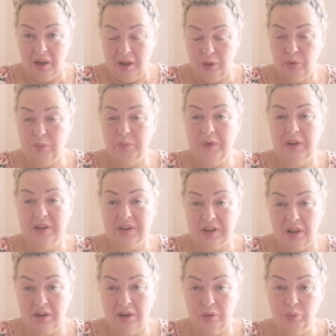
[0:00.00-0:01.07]
Людмиле
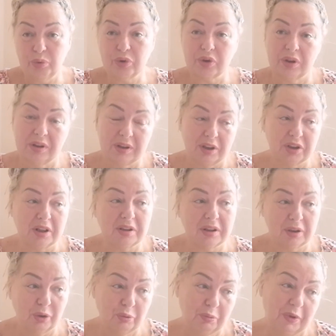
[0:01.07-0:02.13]
стало лучше, и
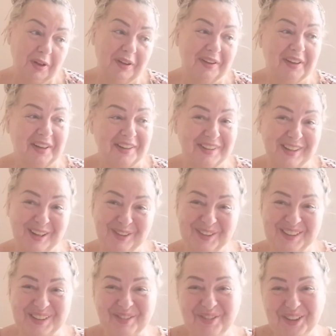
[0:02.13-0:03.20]
сейчас она у меня
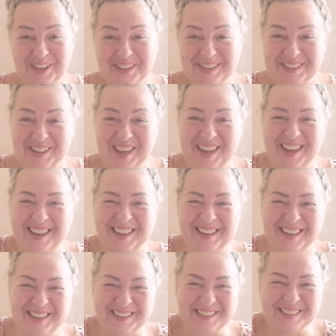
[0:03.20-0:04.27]
красавица. Мы сейчас с ней
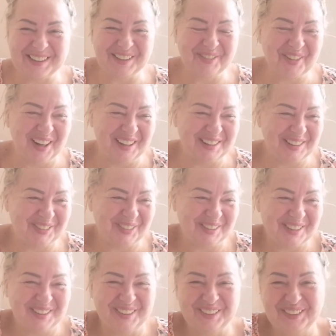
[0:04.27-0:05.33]
занимались
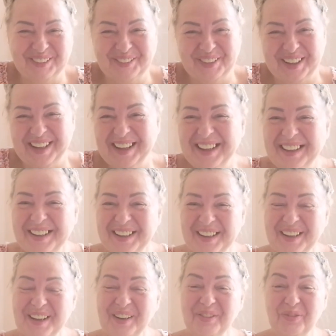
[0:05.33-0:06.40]
физкультурой.
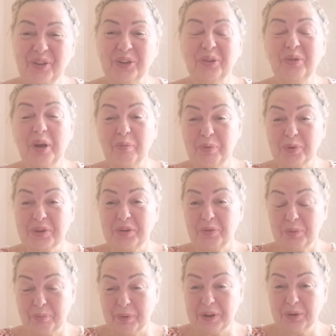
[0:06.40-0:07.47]
Вот. Но я просто
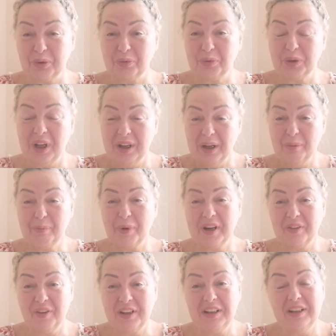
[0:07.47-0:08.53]
вот про то, вот
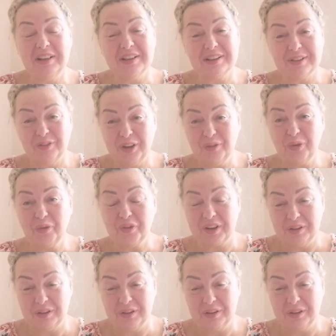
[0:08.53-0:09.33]
похвалили своего